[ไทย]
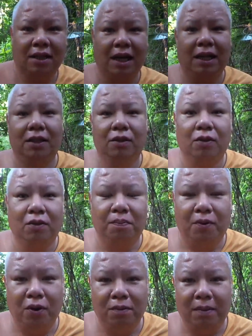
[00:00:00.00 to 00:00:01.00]
การอยู่
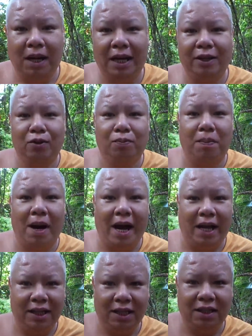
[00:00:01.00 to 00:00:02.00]
คนไม้อยู่ป่า
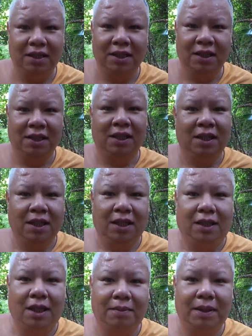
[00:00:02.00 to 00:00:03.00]
เนี่ย
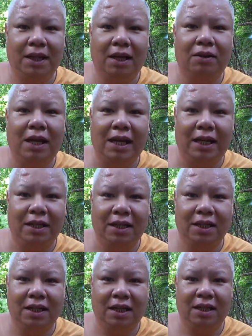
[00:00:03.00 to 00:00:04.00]
ทำให้เราได้
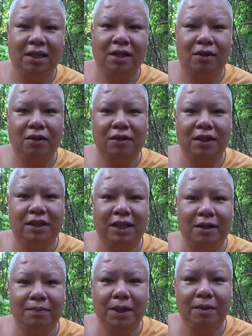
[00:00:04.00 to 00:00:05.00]
ออกซิเจ
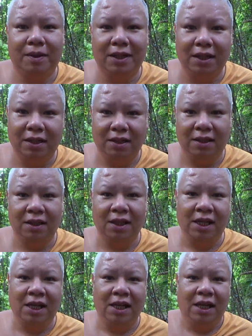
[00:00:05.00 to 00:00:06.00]
นเพิ่มขึ้น
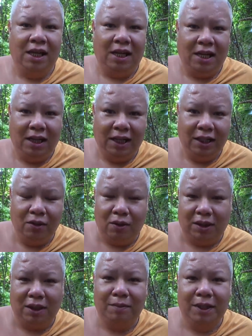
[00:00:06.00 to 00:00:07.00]
และได้อยู่กั
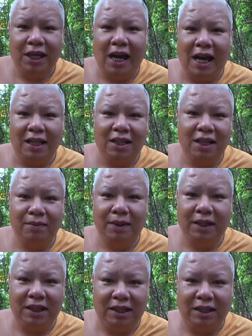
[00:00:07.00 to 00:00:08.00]
บธรรมชาติทำให้
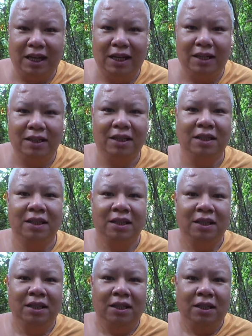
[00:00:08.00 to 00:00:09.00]
จิตใจ
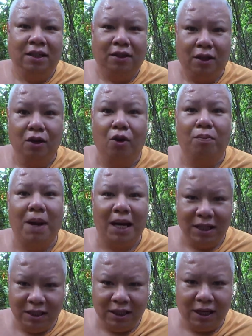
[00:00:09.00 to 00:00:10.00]
สงบมาก
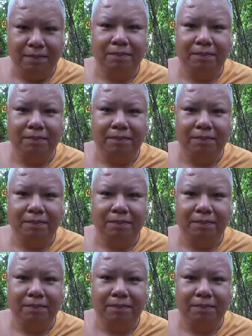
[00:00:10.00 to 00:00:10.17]
ขึ้นครั